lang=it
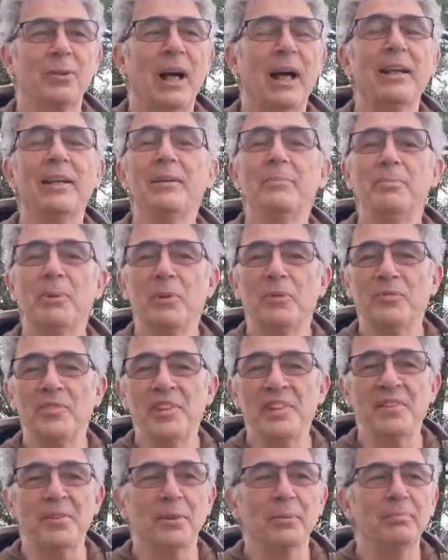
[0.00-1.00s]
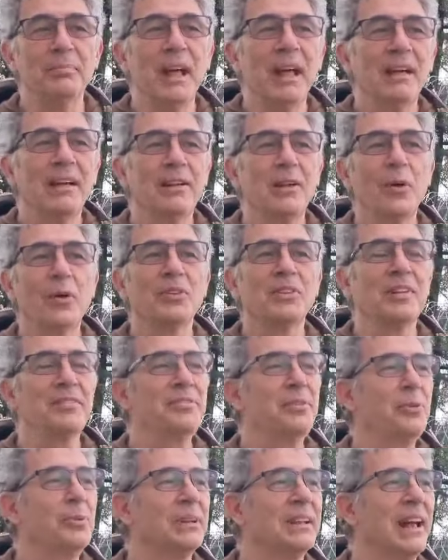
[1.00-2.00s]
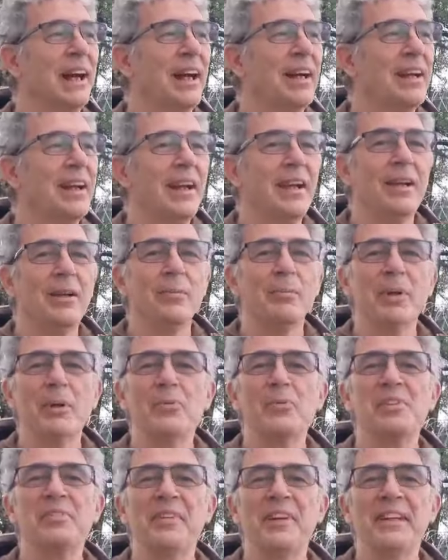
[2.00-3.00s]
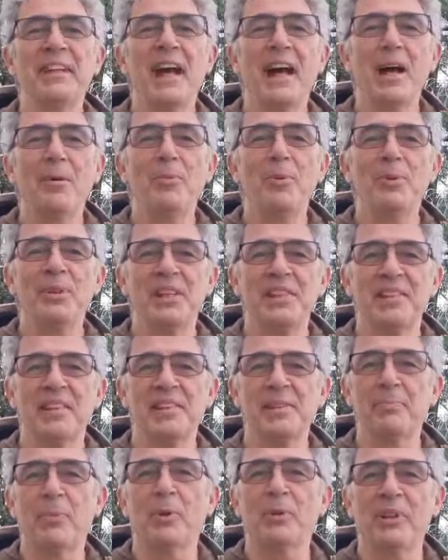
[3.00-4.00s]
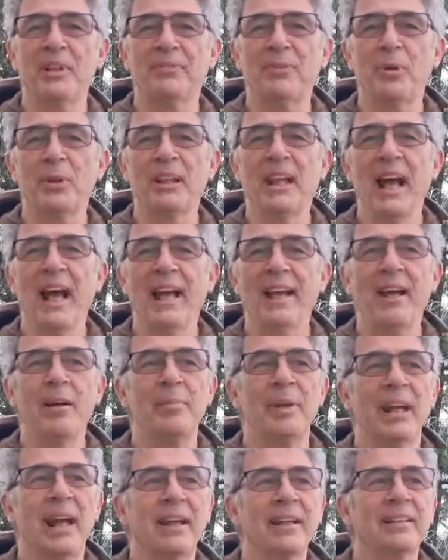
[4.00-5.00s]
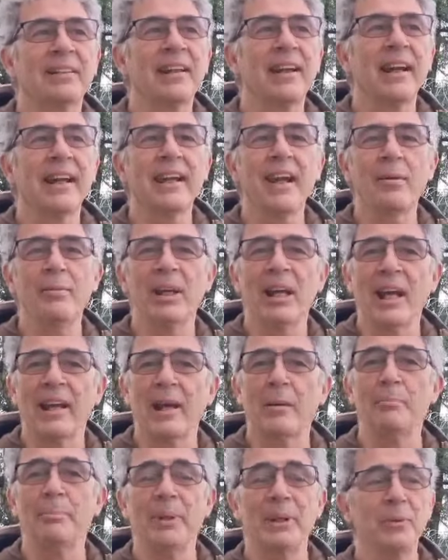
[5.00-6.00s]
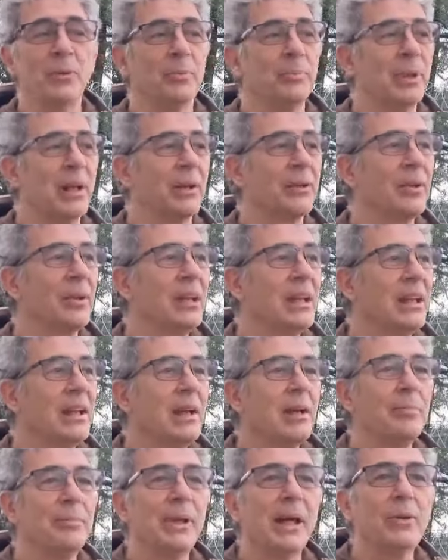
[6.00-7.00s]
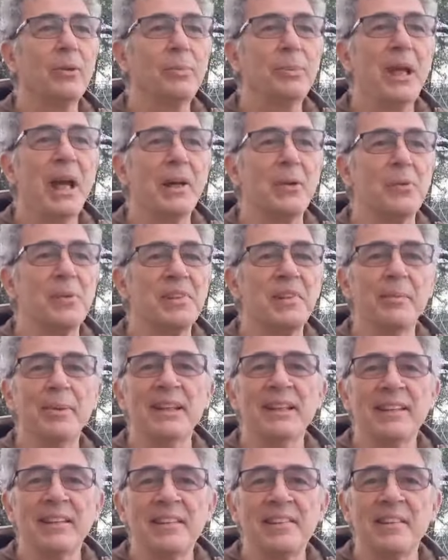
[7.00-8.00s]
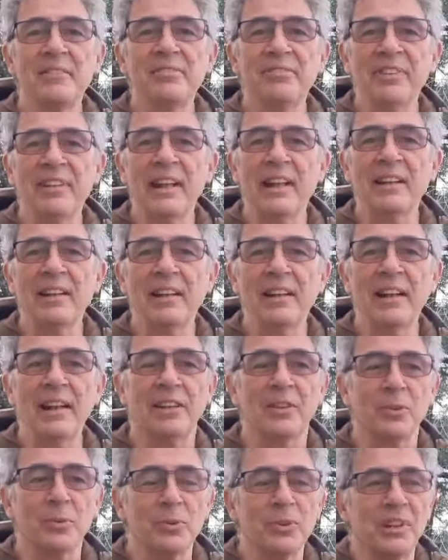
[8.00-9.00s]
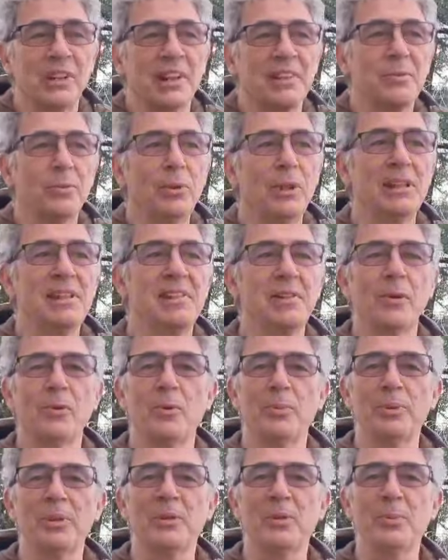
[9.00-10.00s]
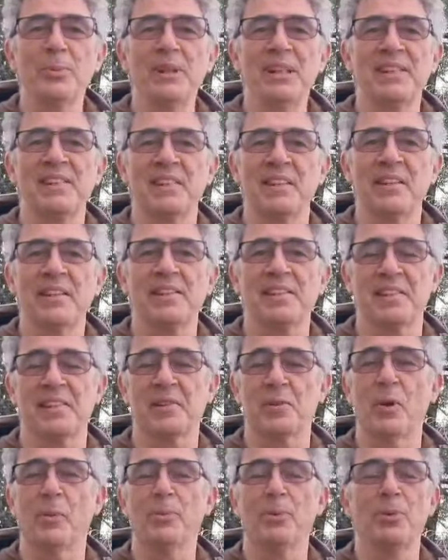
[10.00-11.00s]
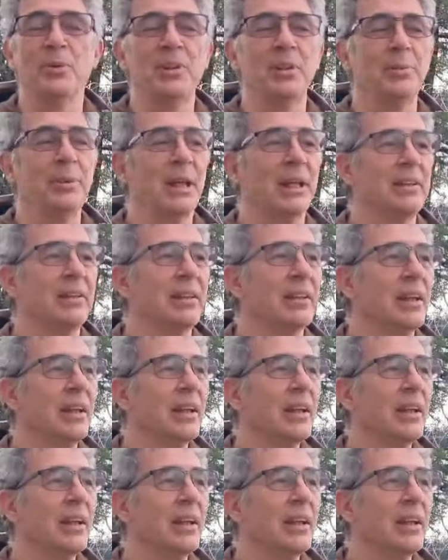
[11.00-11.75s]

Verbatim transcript: all'improvviso, eh. notte fonda, per non svegliamo, gli si spoglia fuori dalla camera, entra in camera, era in penombra, no? Piano piano si, mette, si infila nel letto, tira sul lenzuolo per coprirsi e si scoprono i piedi.